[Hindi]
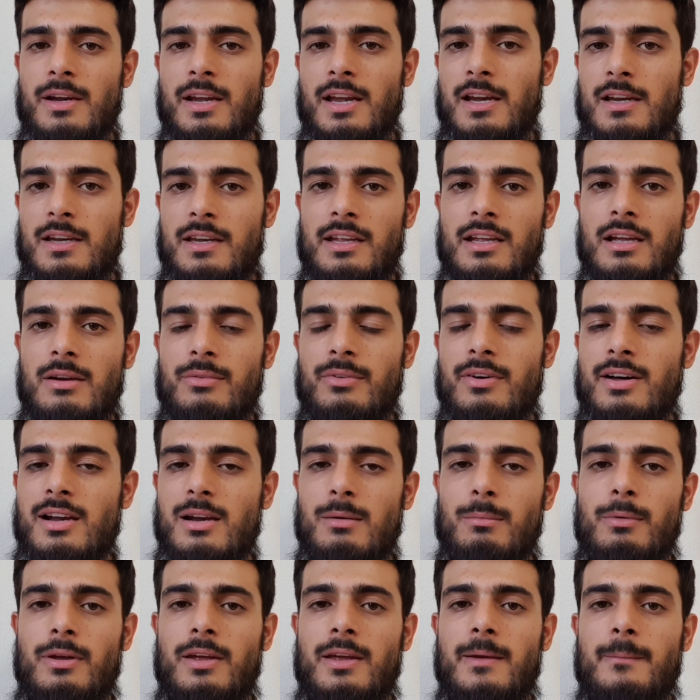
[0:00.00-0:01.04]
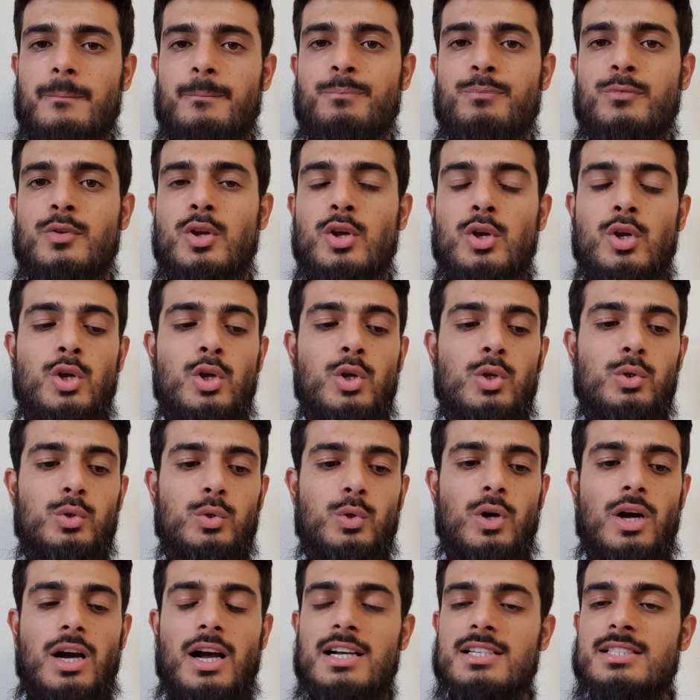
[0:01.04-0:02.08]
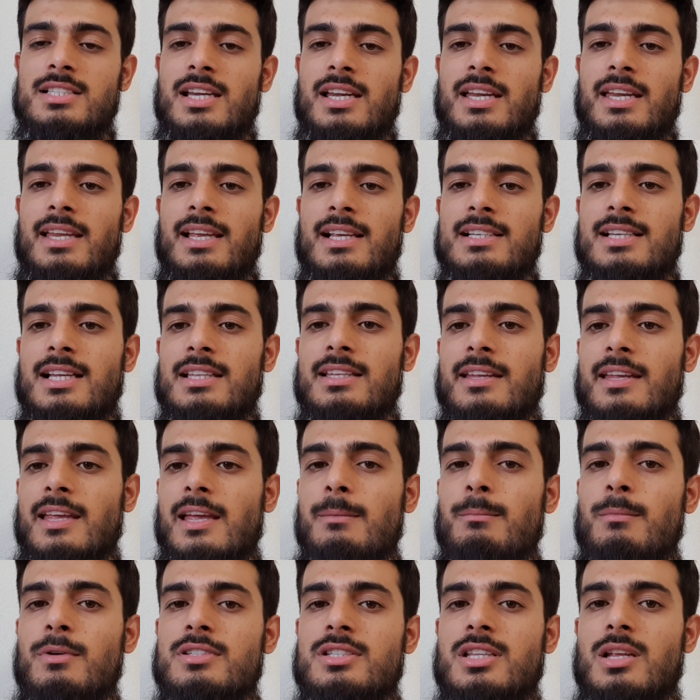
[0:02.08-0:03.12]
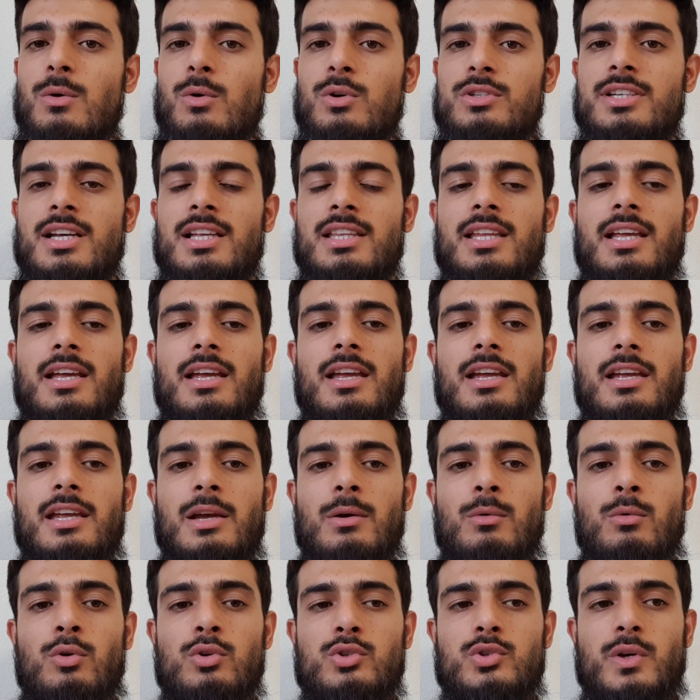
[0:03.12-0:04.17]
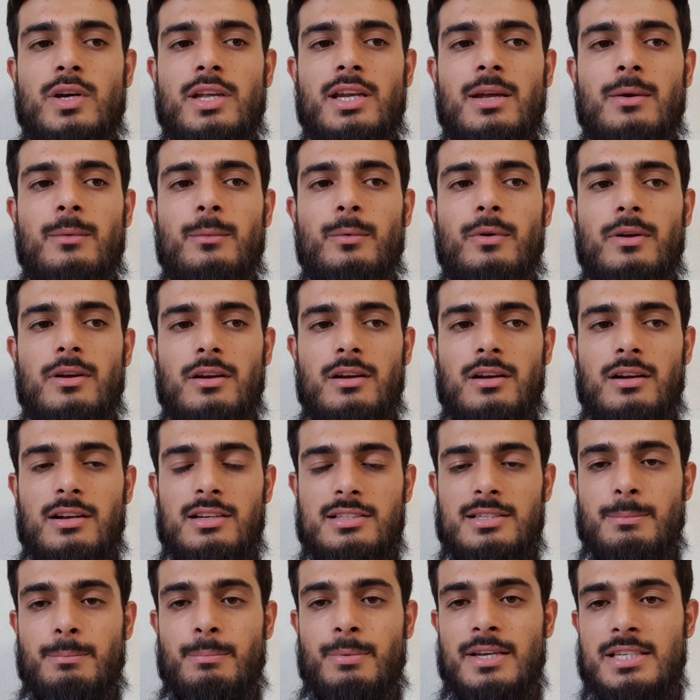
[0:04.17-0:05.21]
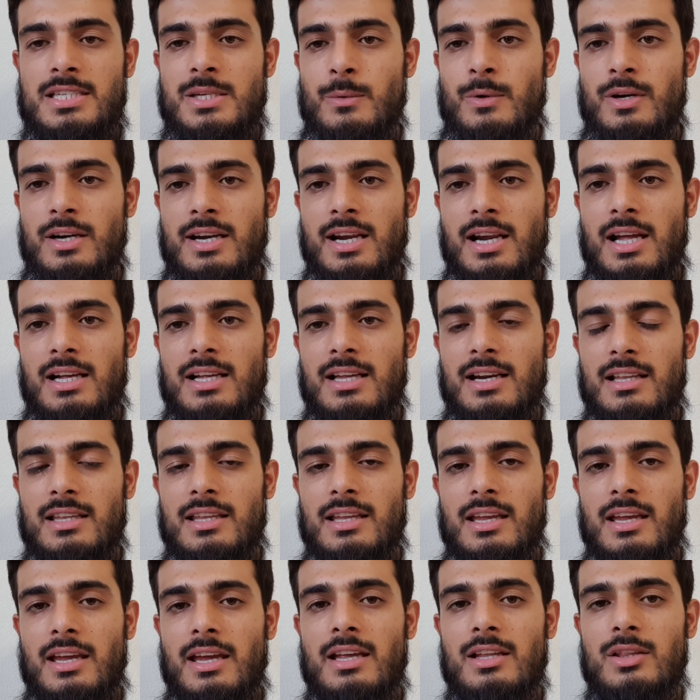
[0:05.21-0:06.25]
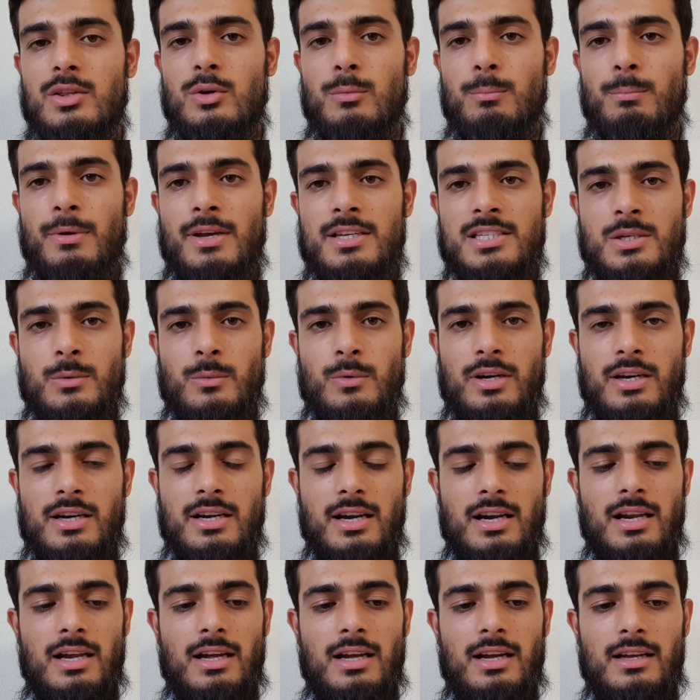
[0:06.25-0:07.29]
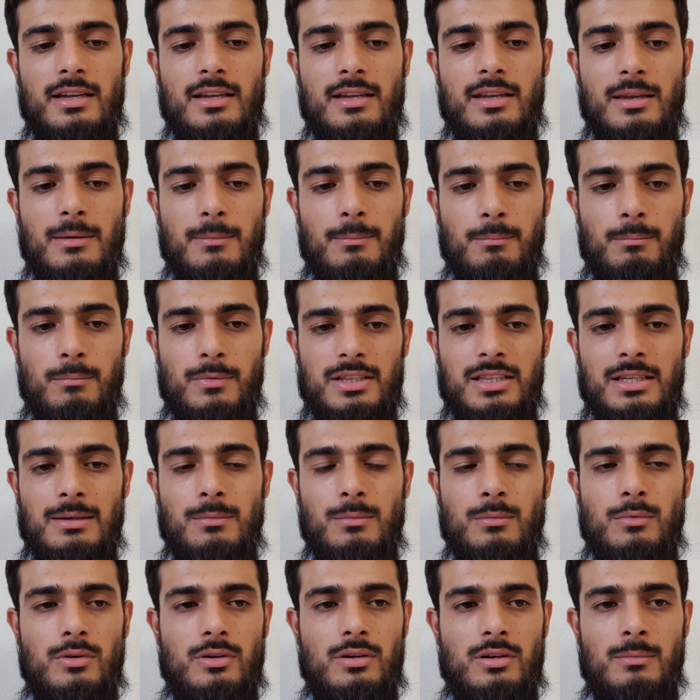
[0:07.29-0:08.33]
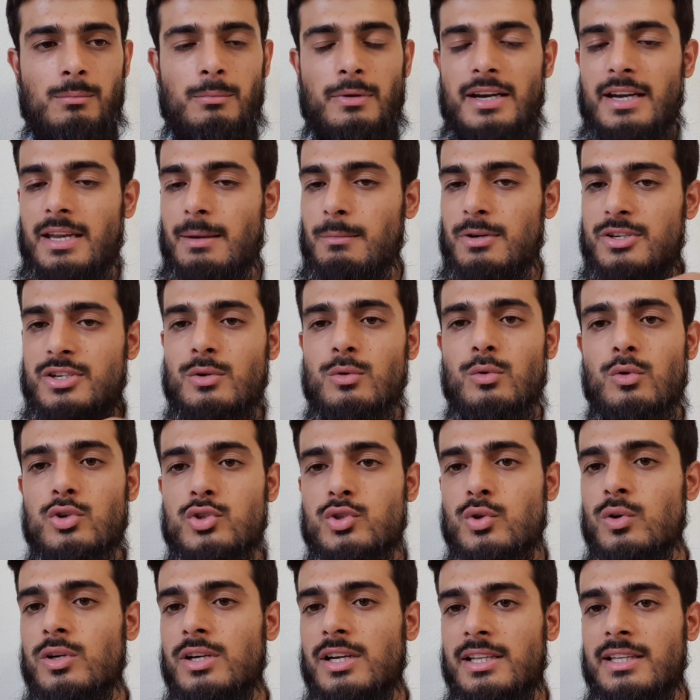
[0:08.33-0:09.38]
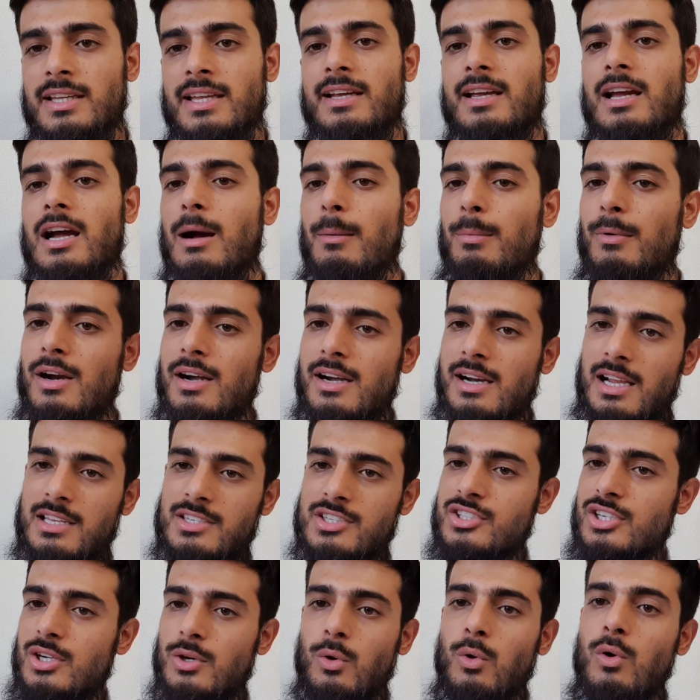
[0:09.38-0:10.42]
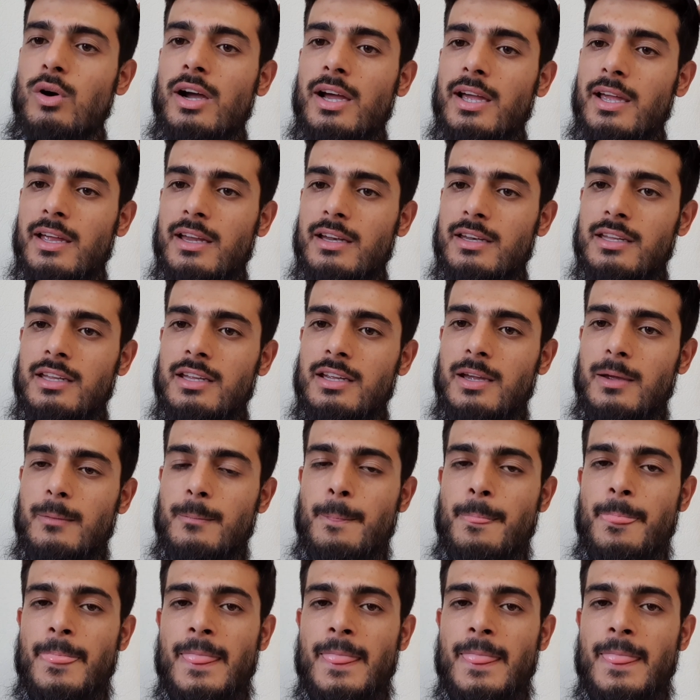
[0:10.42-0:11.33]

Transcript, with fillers: पर है ठीक है फ़ारन में है तो अक्सर इनके साथ ये मसला हो जाता है कि वो जो है ना जब पैसे विड्रा करते हैं तो पैसे विड्रा के मतलब ए मशीन को शो करते हैं कि आपका ट्रांजेक्शन हो गया है ठीक है